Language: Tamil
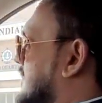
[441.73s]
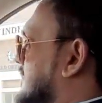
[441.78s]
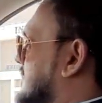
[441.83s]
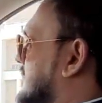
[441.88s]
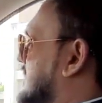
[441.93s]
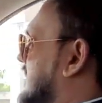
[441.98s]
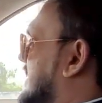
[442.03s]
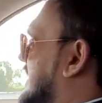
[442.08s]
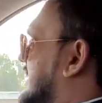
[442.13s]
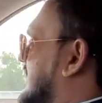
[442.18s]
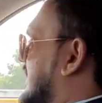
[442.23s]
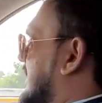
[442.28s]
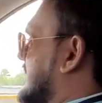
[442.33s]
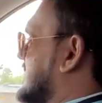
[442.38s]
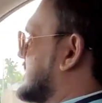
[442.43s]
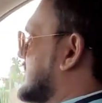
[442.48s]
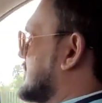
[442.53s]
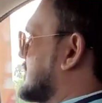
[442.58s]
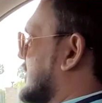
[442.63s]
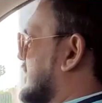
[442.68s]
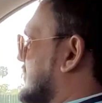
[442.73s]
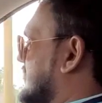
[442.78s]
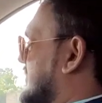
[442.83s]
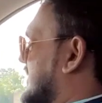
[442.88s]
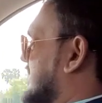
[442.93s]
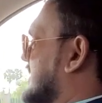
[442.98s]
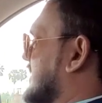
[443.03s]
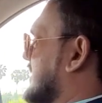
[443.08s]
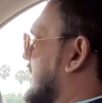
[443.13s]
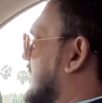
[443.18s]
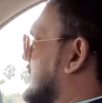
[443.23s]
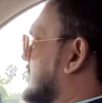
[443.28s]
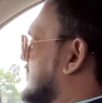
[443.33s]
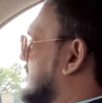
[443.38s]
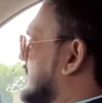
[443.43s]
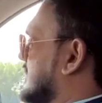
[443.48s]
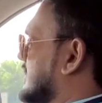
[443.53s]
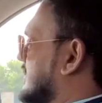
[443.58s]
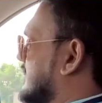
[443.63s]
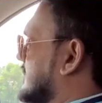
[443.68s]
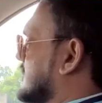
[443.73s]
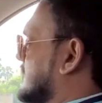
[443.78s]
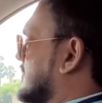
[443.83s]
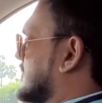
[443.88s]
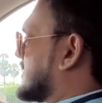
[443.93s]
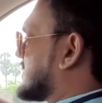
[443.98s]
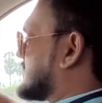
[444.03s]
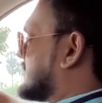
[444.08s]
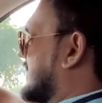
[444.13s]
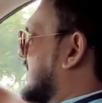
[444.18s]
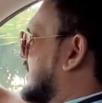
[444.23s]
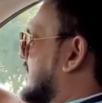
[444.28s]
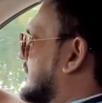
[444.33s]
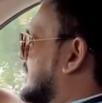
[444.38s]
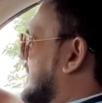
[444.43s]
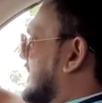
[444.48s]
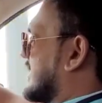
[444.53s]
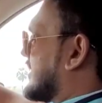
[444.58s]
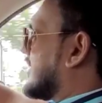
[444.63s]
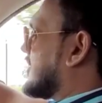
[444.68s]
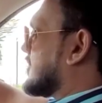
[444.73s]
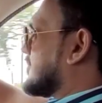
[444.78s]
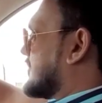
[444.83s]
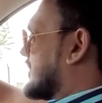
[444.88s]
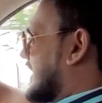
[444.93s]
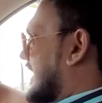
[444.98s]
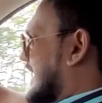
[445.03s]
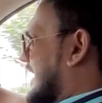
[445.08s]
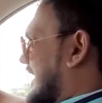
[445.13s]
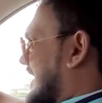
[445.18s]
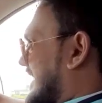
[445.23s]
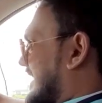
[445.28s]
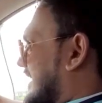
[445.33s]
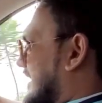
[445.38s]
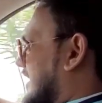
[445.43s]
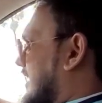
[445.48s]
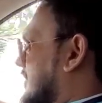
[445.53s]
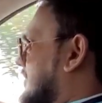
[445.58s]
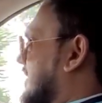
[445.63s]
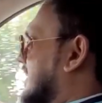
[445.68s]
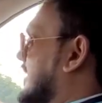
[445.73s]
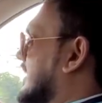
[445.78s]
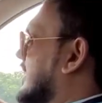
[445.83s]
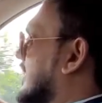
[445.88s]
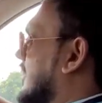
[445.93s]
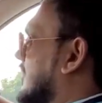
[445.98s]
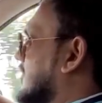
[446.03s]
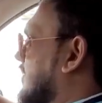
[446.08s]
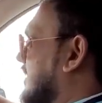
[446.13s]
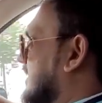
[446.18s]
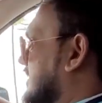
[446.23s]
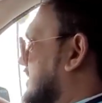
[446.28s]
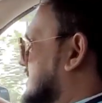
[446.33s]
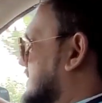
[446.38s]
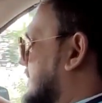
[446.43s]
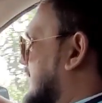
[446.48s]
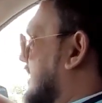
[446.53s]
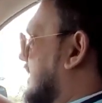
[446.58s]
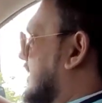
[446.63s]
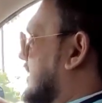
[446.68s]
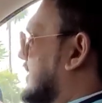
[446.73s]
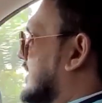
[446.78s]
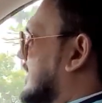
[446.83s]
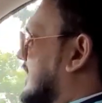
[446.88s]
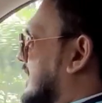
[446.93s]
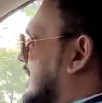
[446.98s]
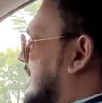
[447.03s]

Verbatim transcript: ஸோ டிடெக்ட் ஆகிடுச்சு இப்போ என் ஃப்ரெண்ட் கார் வந்து ஒரு ஸ்பீடில் போய்ட்டுருக்கு அவங்க பிரேக் அடிக்கிறாங்க அப்படின்னா அவங்க என்ன ஸ்பீடில் இருக்காங்க